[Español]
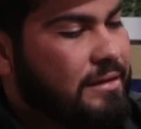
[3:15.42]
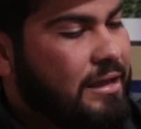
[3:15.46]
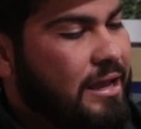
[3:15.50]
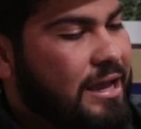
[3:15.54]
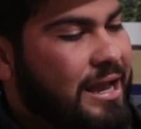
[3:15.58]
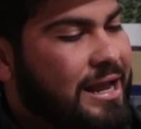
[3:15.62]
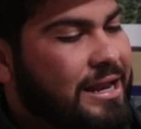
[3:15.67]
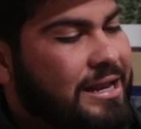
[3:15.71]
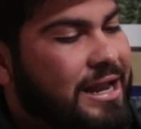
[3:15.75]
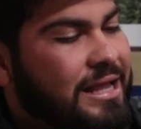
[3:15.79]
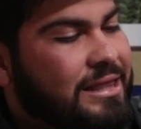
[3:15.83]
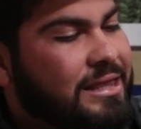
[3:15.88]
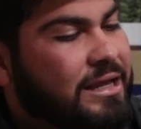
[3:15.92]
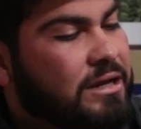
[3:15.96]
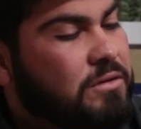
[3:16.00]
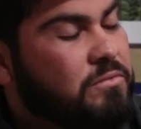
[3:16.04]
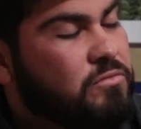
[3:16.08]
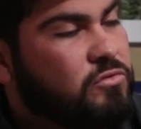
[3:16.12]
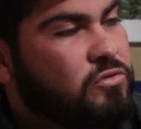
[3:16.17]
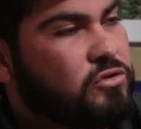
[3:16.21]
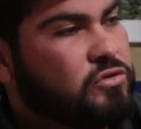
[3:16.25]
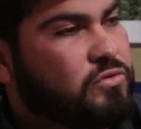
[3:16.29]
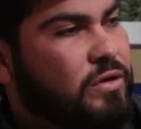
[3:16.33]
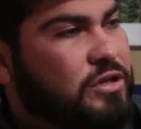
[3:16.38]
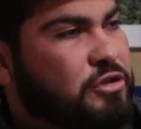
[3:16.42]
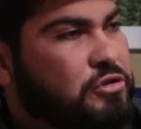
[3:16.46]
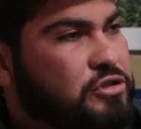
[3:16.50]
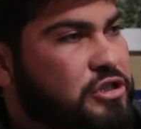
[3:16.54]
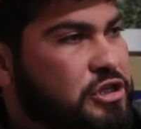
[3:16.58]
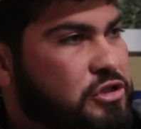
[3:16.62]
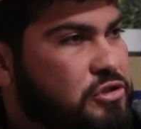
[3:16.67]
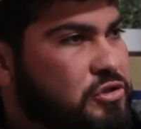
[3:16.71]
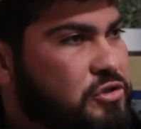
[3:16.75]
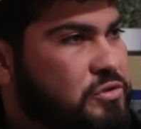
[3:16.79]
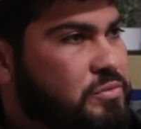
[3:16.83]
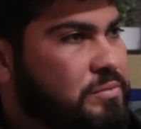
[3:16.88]
El Nata como unos
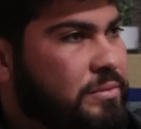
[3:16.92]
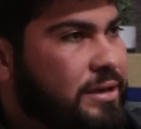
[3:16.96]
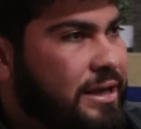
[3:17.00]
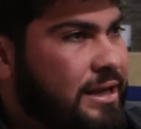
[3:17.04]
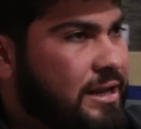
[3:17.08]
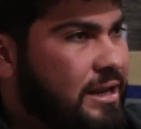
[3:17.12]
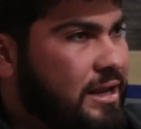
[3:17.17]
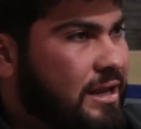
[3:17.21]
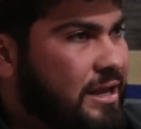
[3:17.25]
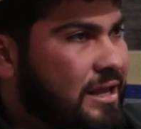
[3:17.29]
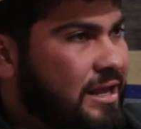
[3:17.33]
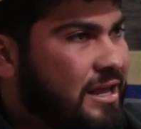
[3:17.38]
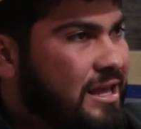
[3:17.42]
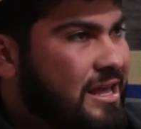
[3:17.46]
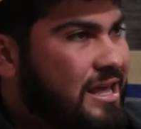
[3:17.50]
400 mil.